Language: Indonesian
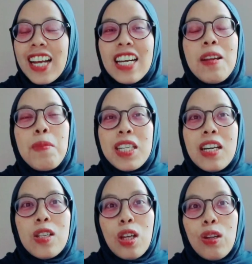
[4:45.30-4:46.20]
ini
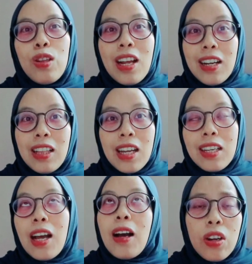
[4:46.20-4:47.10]
menjadi satu tanda
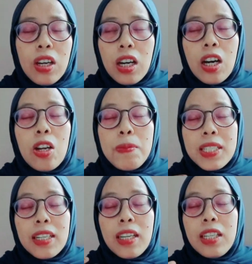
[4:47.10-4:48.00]
tanya kalau
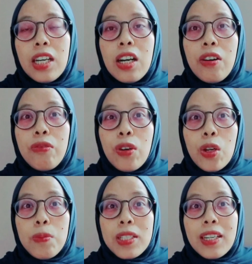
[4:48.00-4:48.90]
misalnya dia
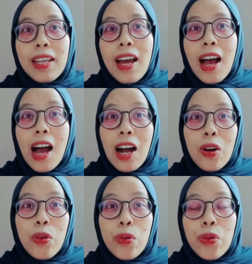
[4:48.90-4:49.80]
nge-follow misalnya
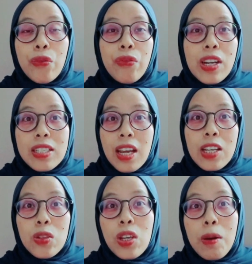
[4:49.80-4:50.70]
akun fans
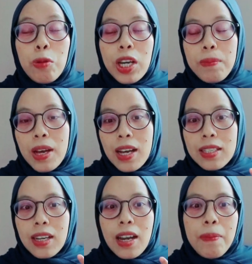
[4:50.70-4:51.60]
Heisu yang mungkin
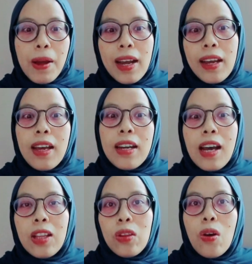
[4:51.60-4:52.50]
bahas kayak pakaian
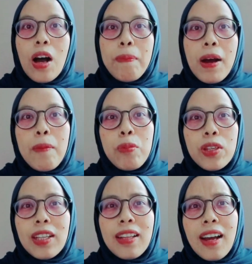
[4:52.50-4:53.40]
atau
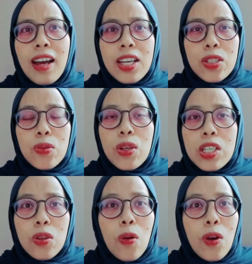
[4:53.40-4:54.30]
apapun tentang Heisu
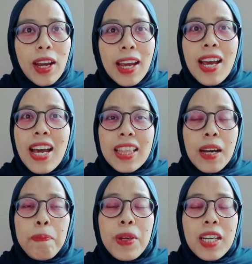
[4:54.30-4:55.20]
is okay
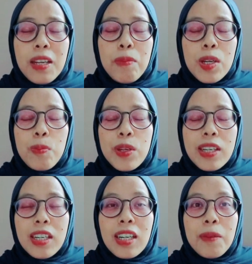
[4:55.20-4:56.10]
tapi ini
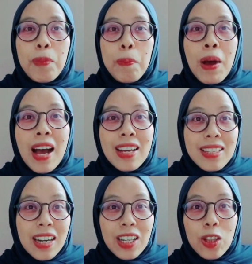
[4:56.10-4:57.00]
bener-bener
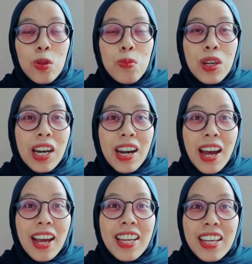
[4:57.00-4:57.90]
pembahasannya tuh
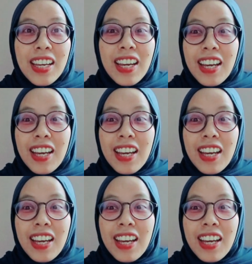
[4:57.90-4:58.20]
mengenai